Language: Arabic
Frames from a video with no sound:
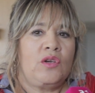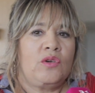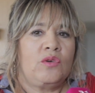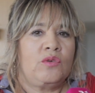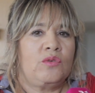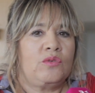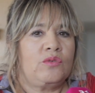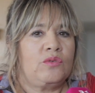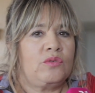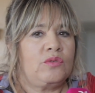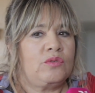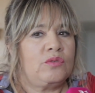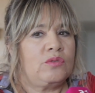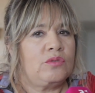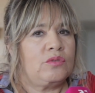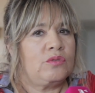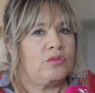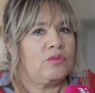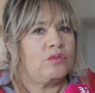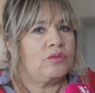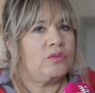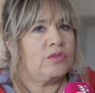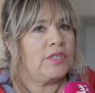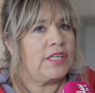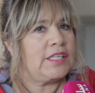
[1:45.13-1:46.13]

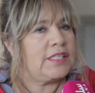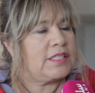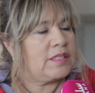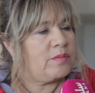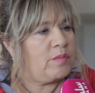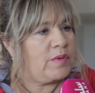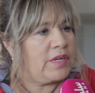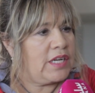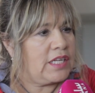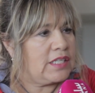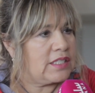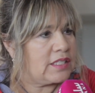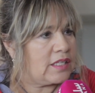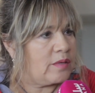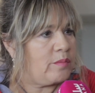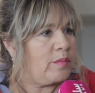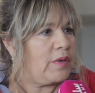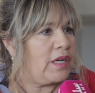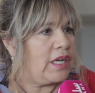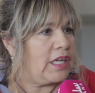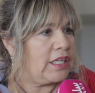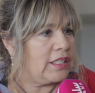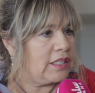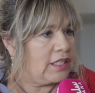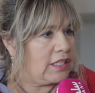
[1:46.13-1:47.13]
وكنتمنى
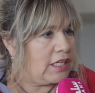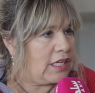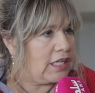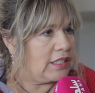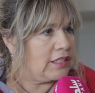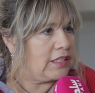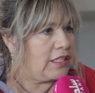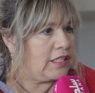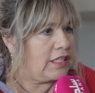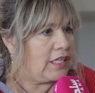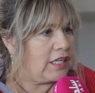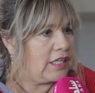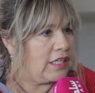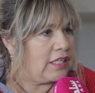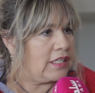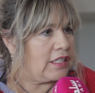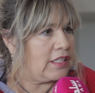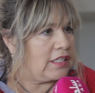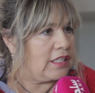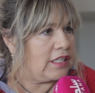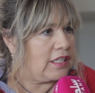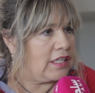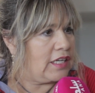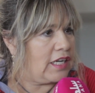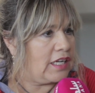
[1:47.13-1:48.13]
تكمل هذه القضيه
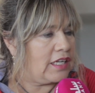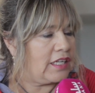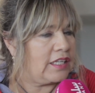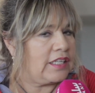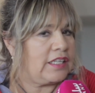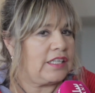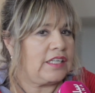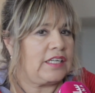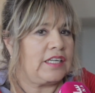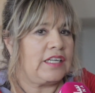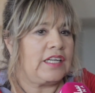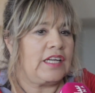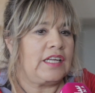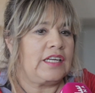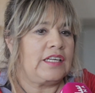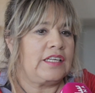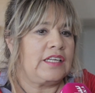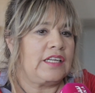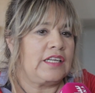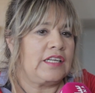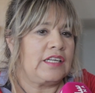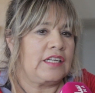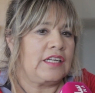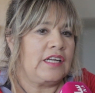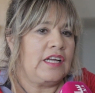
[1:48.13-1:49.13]
على خير لان
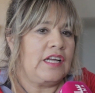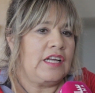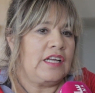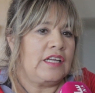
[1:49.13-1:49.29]
آه،